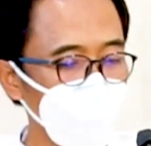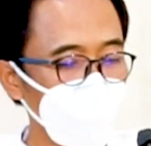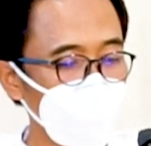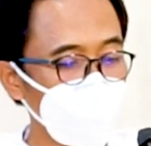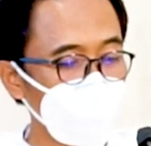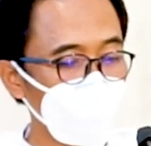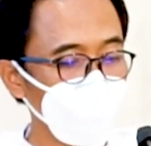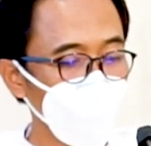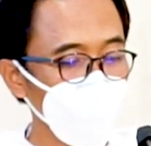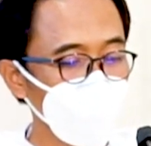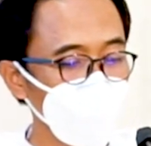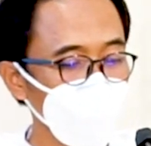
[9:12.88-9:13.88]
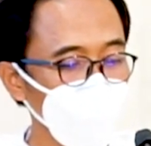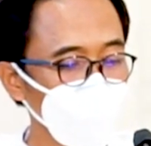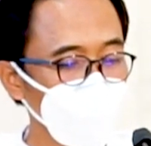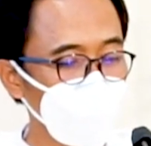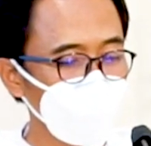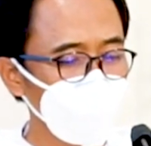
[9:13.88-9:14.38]
para milisi
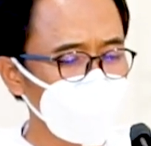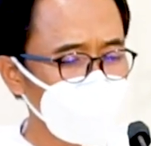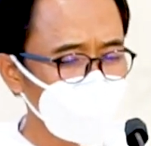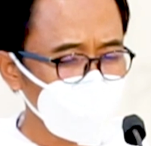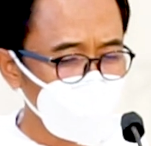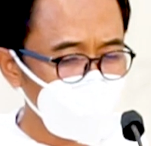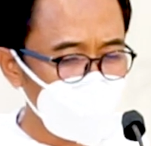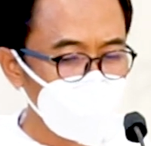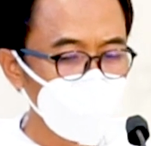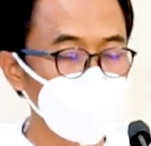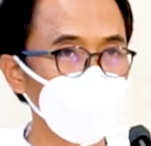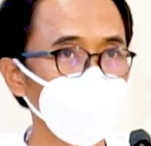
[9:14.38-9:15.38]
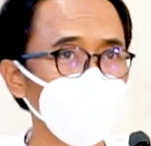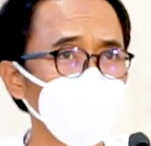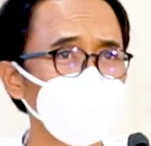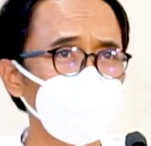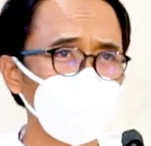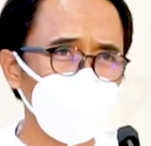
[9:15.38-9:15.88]
itu masih sangat sopan
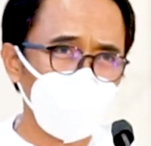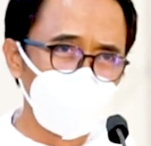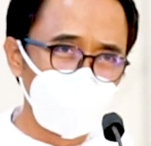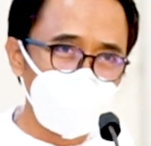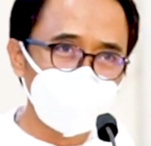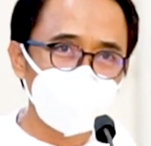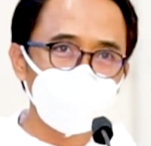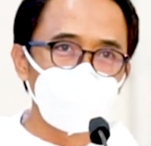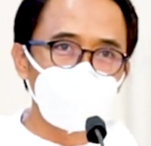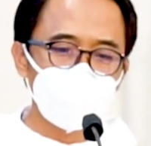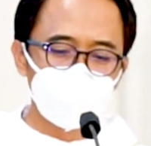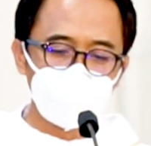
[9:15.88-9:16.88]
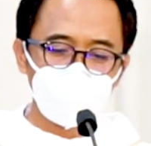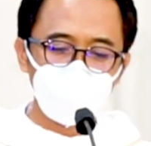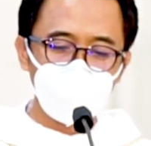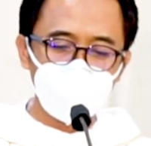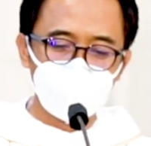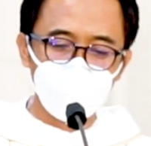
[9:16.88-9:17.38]
dan hormat pada
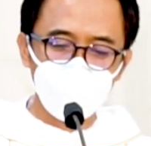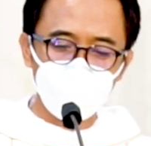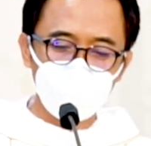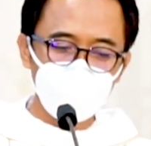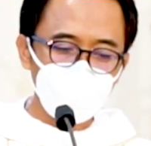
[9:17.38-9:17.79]
Romo Edu.